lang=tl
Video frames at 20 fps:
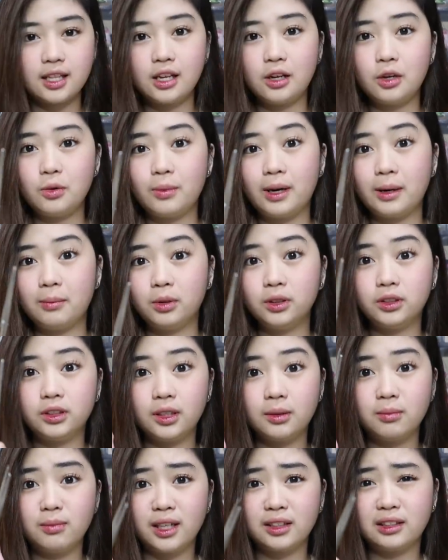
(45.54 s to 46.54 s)
Sana umabot
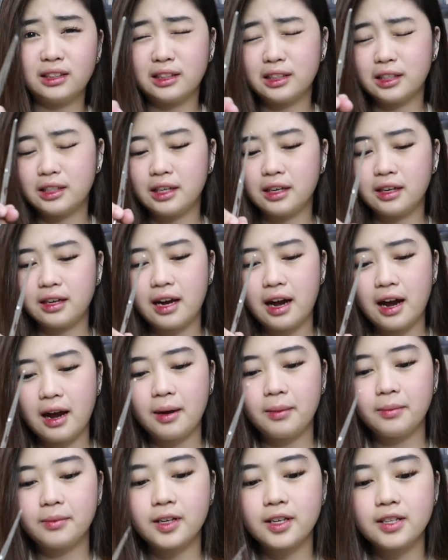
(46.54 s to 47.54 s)
yung battery ng
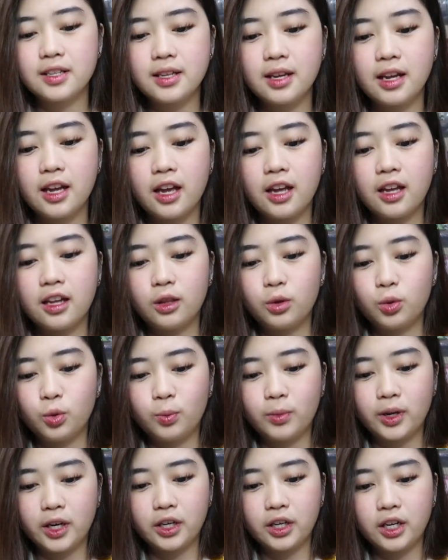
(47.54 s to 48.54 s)
cam kasi
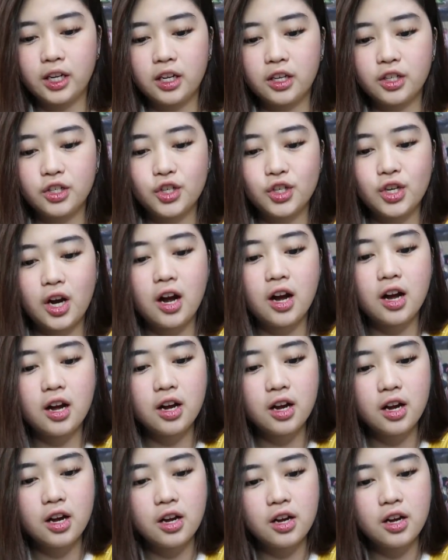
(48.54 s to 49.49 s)
2 bar na lang siya.